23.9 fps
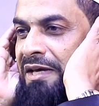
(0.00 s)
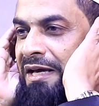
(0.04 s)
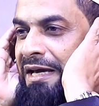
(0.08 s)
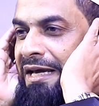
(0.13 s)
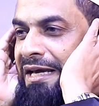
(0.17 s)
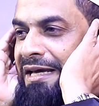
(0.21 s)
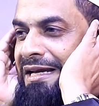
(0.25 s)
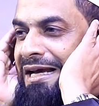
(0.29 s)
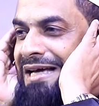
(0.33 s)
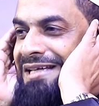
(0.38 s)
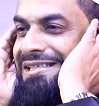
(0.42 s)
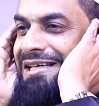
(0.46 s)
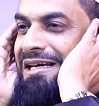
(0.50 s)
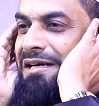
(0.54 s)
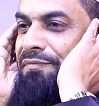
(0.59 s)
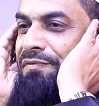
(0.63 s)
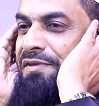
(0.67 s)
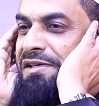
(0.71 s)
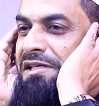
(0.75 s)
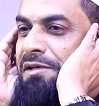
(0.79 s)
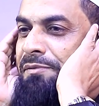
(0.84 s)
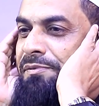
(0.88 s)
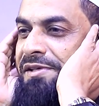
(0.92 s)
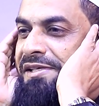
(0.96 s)
এই রাজার
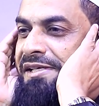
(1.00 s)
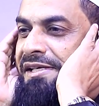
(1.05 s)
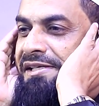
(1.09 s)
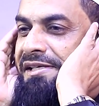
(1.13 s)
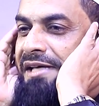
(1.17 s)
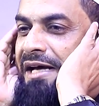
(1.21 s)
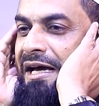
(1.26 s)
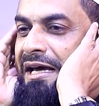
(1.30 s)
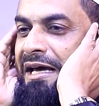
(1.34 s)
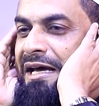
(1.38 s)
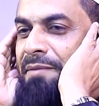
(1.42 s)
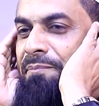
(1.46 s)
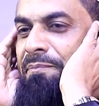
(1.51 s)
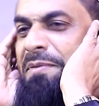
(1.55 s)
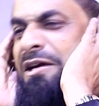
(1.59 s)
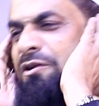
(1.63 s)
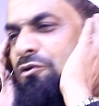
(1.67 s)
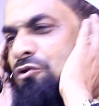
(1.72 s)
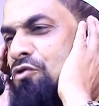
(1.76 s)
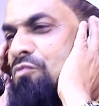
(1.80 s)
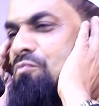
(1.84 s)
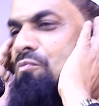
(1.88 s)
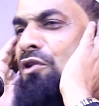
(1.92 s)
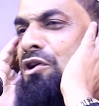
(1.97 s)
পিছে পিছে যায় আর
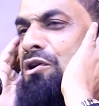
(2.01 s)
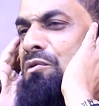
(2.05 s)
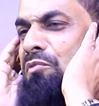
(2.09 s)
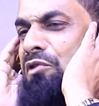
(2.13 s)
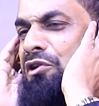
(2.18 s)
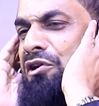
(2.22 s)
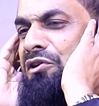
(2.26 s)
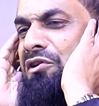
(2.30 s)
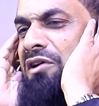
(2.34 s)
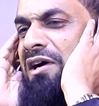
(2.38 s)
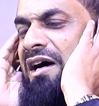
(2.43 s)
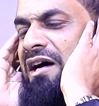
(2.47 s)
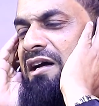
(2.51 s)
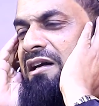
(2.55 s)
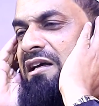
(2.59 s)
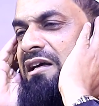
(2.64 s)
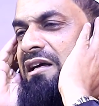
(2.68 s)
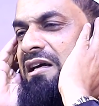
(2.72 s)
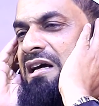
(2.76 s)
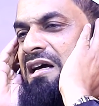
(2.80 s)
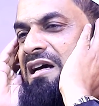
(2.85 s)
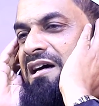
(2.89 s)
ভিক্ষুক মনে মনে করে আরে